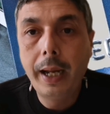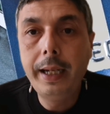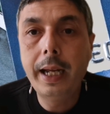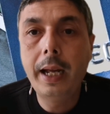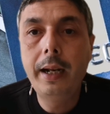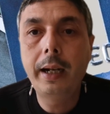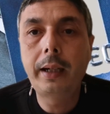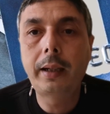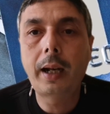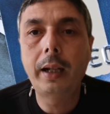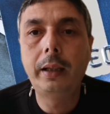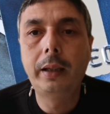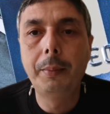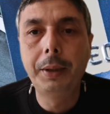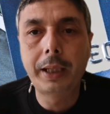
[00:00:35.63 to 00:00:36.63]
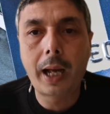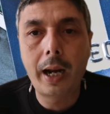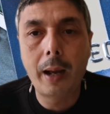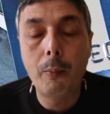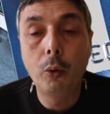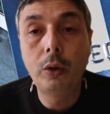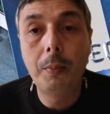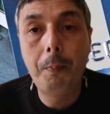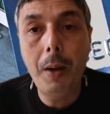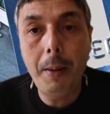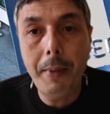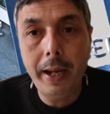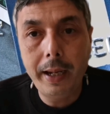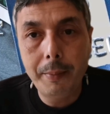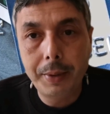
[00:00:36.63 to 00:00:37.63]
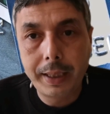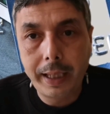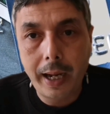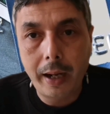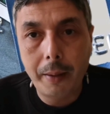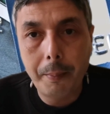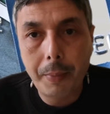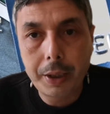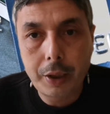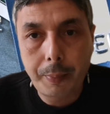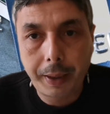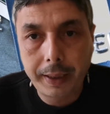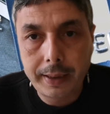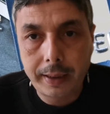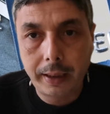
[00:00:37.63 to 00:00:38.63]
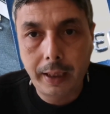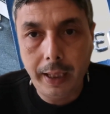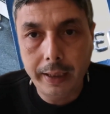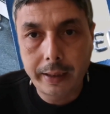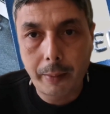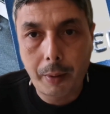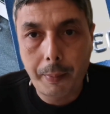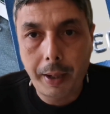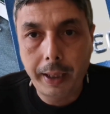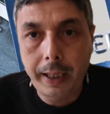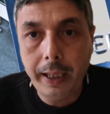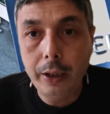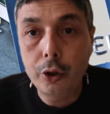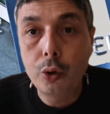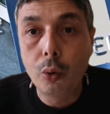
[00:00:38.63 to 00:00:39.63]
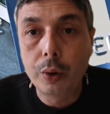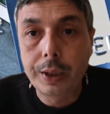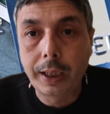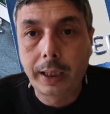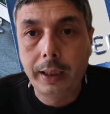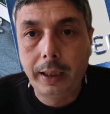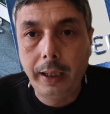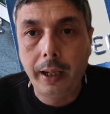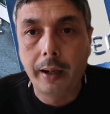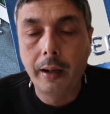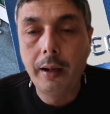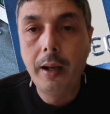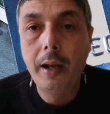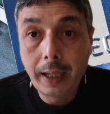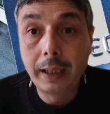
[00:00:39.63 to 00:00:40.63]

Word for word: هي انك تقدم طلب وتبع معايا مزيان باش تبغي تسد الحساب البنكي شنو خصك دير